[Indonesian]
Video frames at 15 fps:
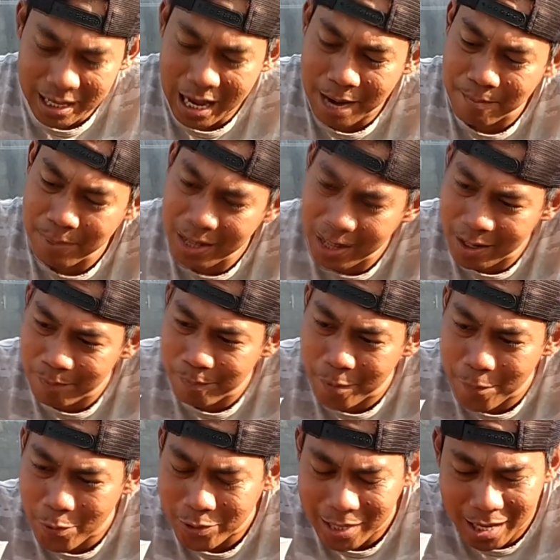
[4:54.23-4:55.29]
kita ambil
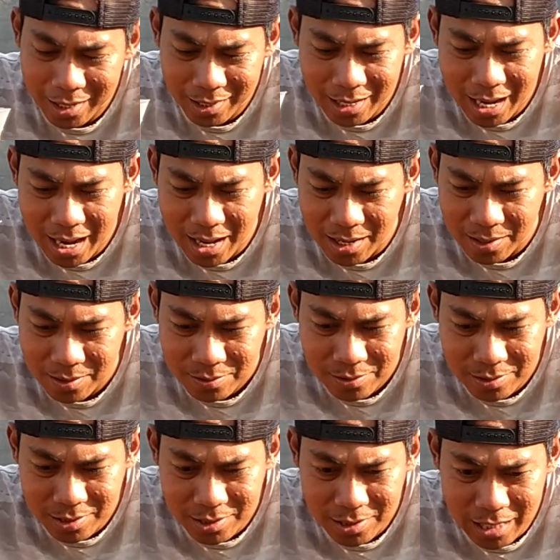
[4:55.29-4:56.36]
pupuk cairnya
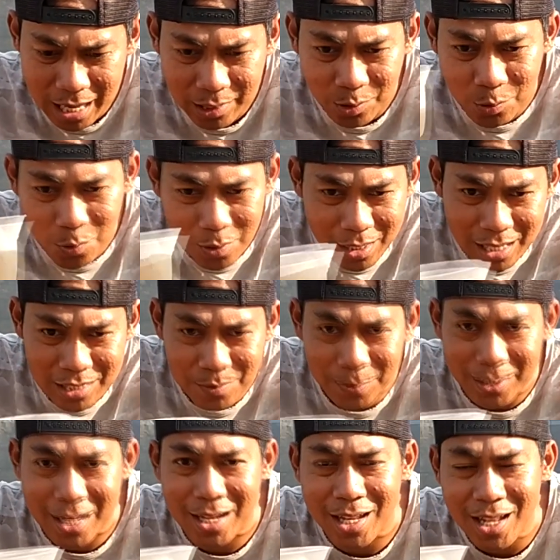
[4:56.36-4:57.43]
satu
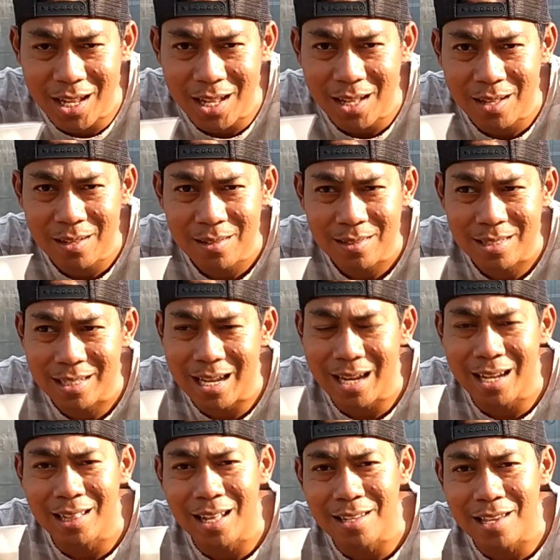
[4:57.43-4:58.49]
gelas seperti ini,
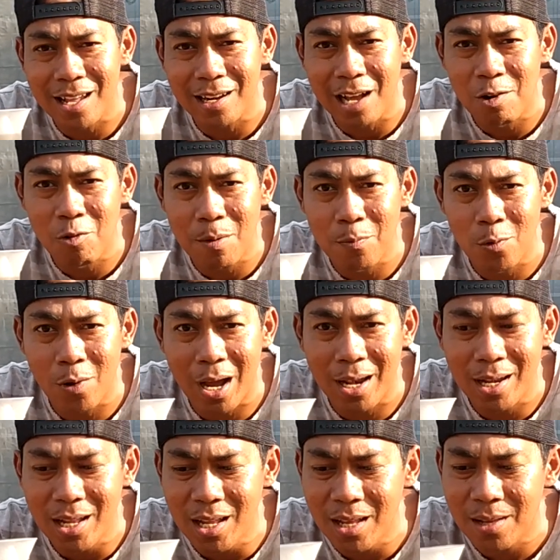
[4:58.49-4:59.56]
jika kita cairkan
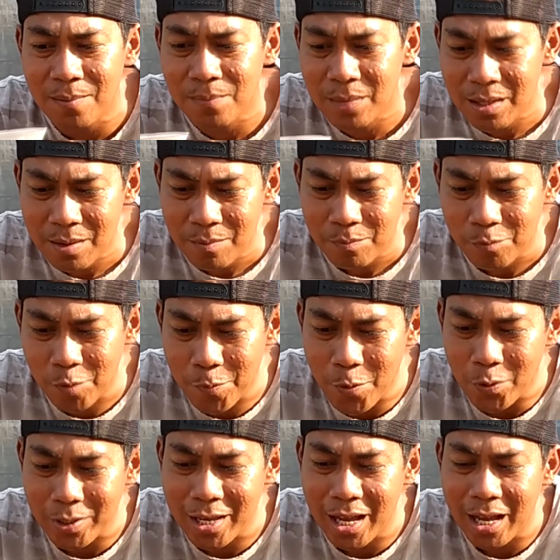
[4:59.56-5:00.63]
20 kali,
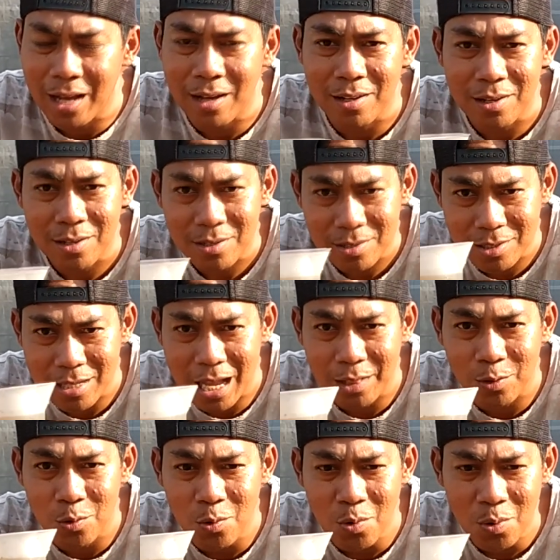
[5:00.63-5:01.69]
pupuknya
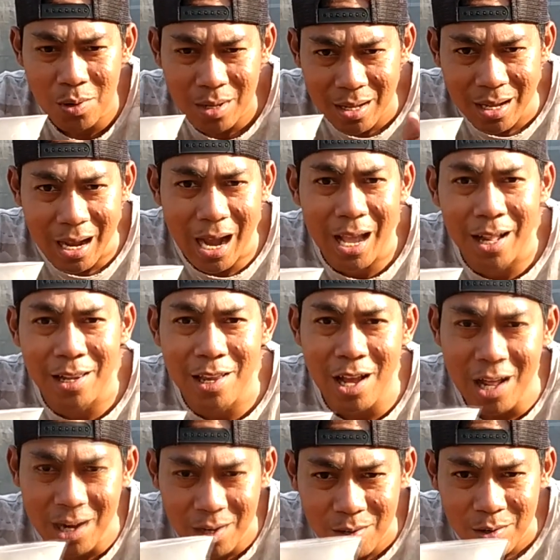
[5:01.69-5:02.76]
satu
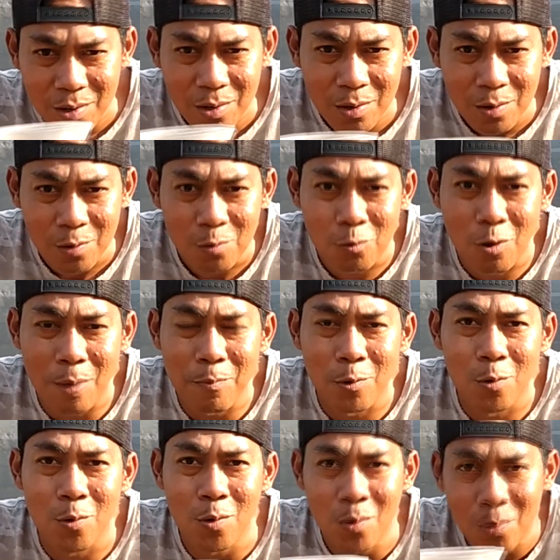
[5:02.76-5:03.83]
airnya
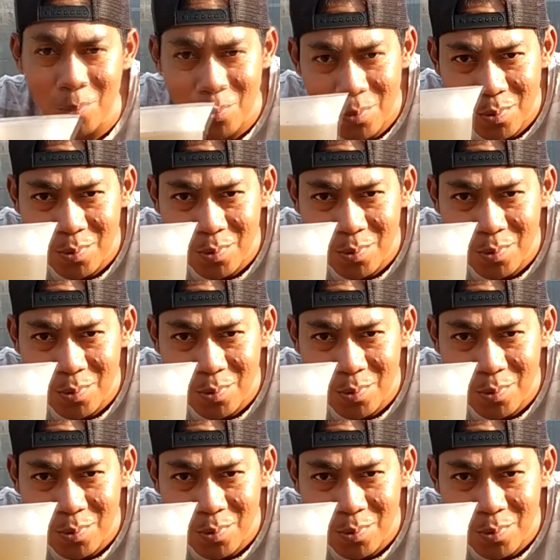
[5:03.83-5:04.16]
20